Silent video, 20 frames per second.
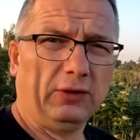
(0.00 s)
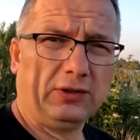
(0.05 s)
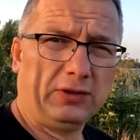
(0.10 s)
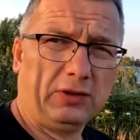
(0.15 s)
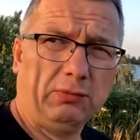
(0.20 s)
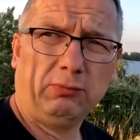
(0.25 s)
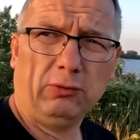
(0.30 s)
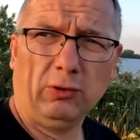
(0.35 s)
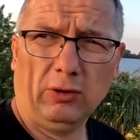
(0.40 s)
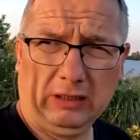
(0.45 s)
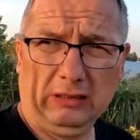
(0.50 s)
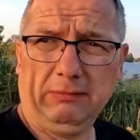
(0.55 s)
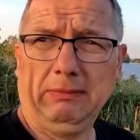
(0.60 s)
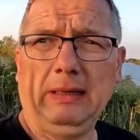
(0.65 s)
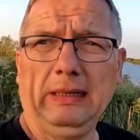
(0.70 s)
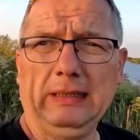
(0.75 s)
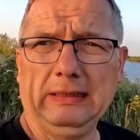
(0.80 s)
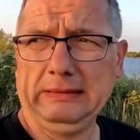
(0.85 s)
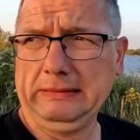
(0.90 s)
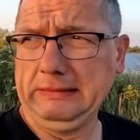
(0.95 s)
W nocy było
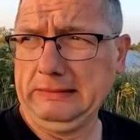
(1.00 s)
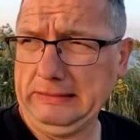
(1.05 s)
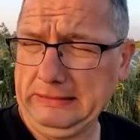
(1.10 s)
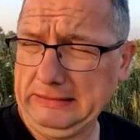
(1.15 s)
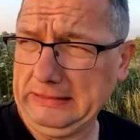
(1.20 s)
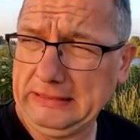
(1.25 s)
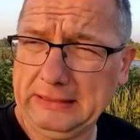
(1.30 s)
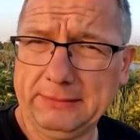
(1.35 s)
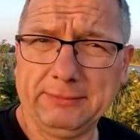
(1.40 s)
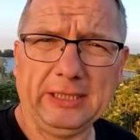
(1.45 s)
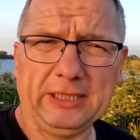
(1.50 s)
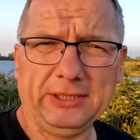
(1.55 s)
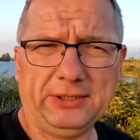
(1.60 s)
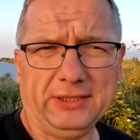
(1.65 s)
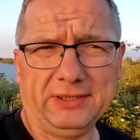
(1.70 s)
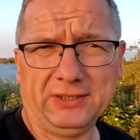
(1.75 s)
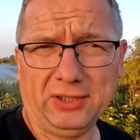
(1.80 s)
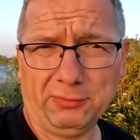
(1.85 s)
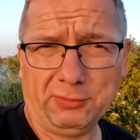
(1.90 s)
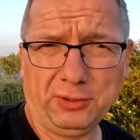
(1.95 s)
chyba
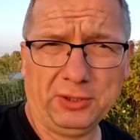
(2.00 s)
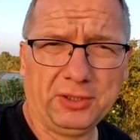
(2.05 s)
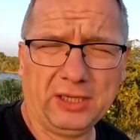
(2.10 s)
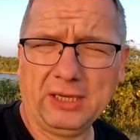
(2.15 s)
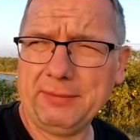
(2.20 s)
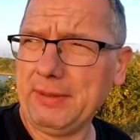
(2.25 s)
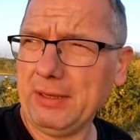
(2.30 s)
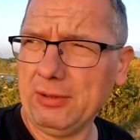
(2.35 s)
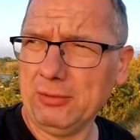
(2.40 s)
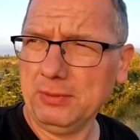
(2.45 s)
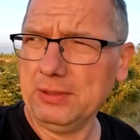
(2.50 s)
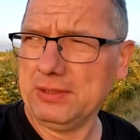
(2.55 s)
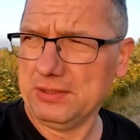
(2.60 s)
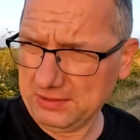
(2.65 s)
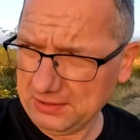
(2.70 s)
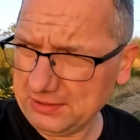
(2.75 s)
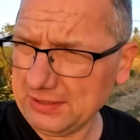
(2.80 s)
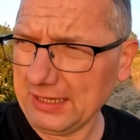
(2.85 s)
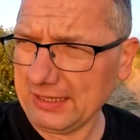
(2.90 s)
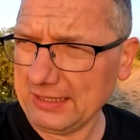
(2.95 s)
17 stopni, tyle miało
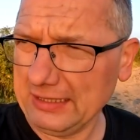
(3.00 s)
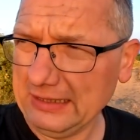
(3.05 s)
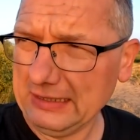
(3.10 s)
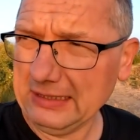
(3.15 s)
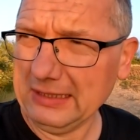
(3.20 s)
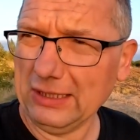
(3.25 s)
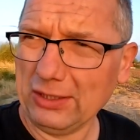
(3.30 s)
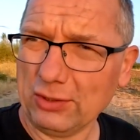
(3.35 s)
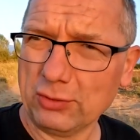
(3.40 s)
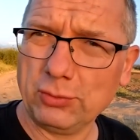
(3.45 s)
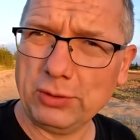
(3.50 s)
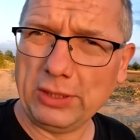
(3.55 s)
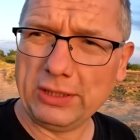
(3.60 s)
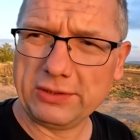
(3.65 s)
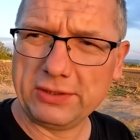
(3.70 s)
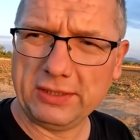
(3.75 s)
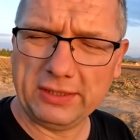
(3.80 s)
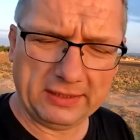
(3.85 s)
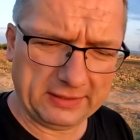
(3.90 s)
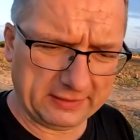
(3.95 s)
być i tak
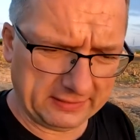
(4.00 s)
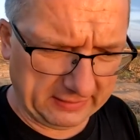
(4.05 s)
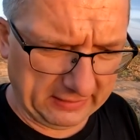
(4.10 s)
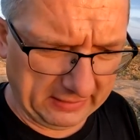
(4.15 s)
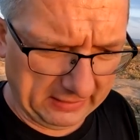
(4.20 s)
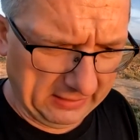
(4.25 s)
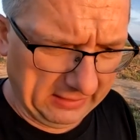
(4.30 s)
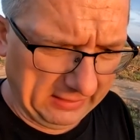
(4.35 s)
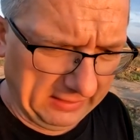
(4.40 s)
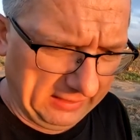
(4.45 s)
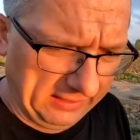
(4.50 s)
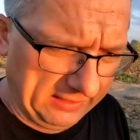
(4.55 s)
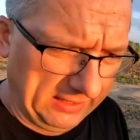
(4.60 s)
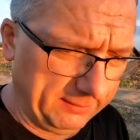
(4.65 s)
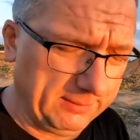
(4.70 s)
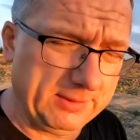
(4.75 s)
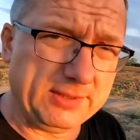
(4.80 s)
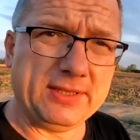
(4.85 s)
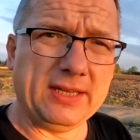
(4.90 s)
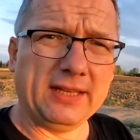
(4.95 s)
czuję, że jest.
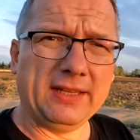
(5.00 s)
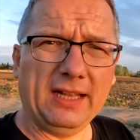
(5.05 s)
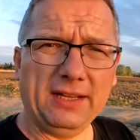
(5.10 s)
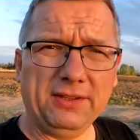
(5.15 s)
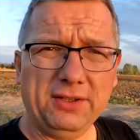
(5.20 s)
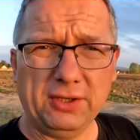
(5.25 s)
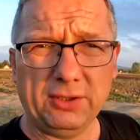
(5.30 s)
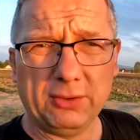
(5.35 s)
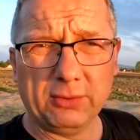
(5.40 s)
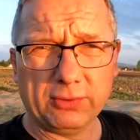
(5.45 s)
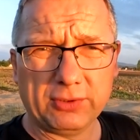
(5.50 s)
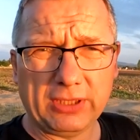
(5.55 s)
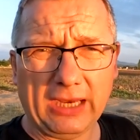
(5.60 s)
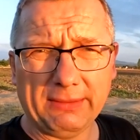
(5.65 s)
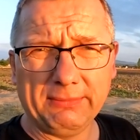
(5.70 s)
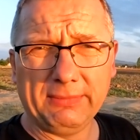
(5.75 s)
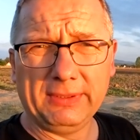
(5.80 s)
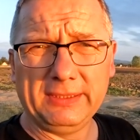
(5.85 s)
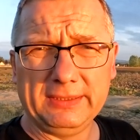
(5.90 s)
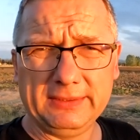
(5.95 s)
Jemy śniadanie i
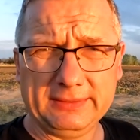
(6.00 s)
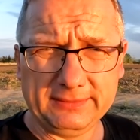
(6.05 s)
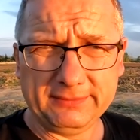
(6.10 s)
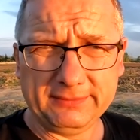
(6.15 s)
ruszamy.